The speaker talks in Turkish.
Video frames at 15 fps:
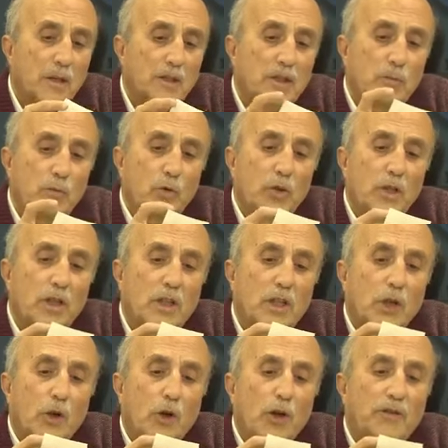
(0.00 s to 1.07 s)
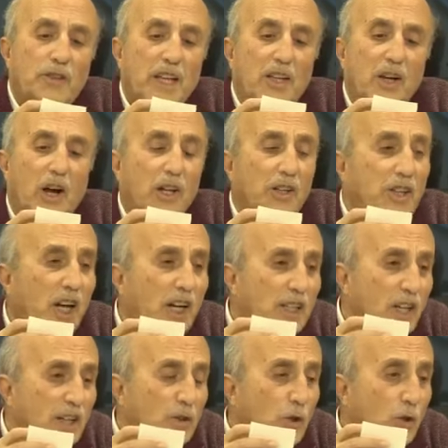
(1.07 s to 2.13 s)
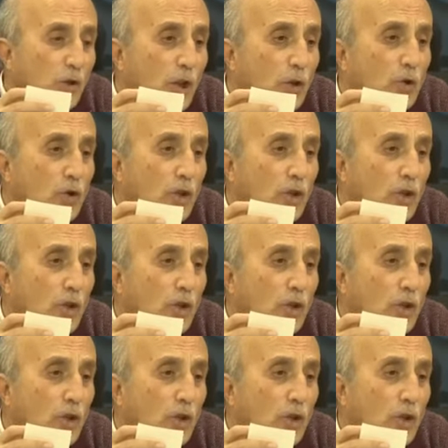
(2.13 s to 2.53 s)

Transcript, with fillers: İşte bu kilorifteki 6 aydan sonra